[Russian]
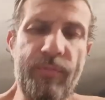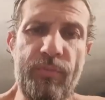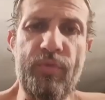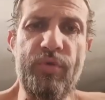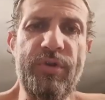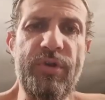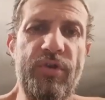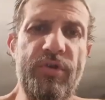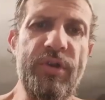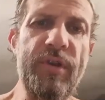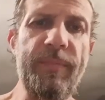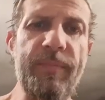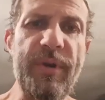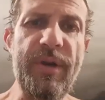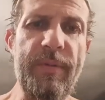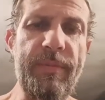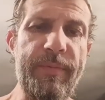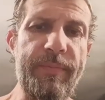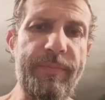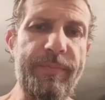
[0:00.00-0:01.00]
Пускай ты
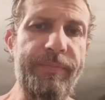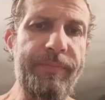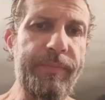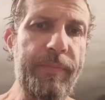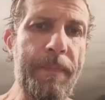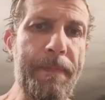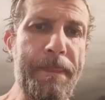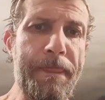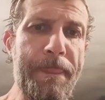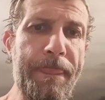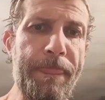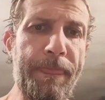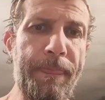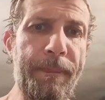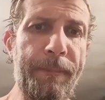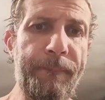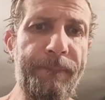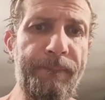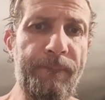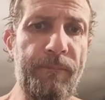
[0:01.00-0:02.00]
прямо.
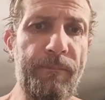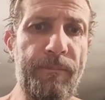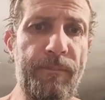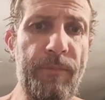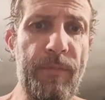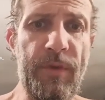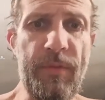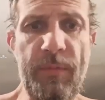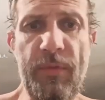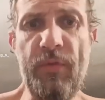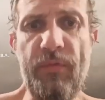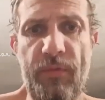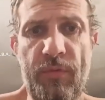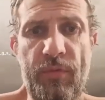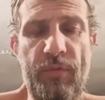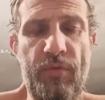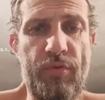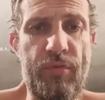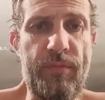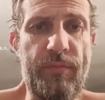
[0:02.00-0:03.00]
Имею в
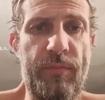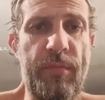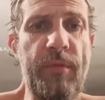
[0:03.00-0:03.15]
виду, что